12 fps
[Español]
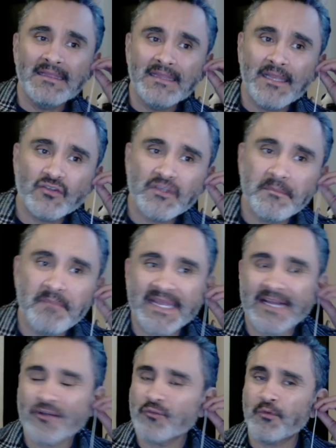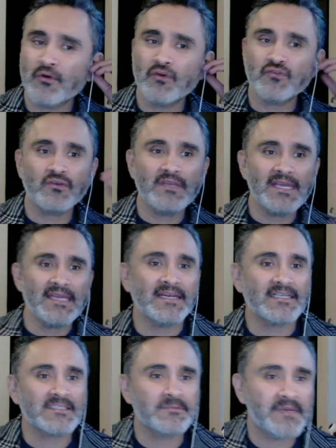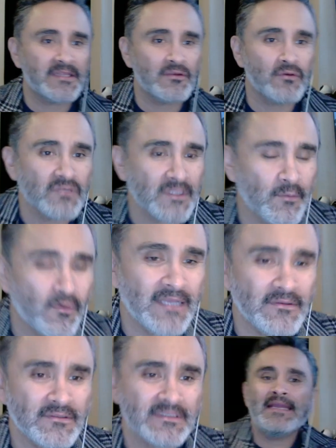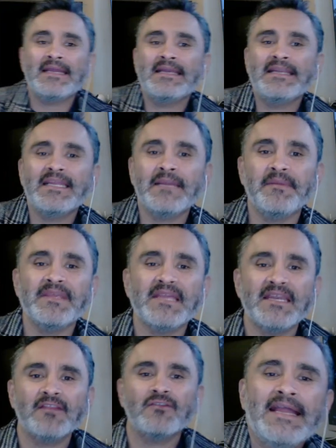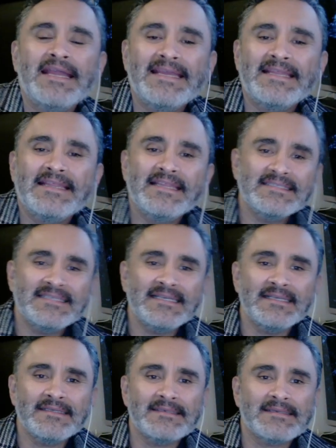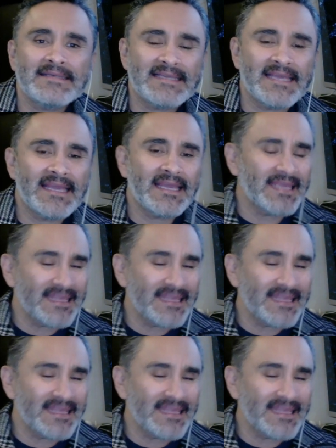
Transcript: de los implicados por los Oya y al respecto los abogados de Enrique Peña Nieto eh, dicen que,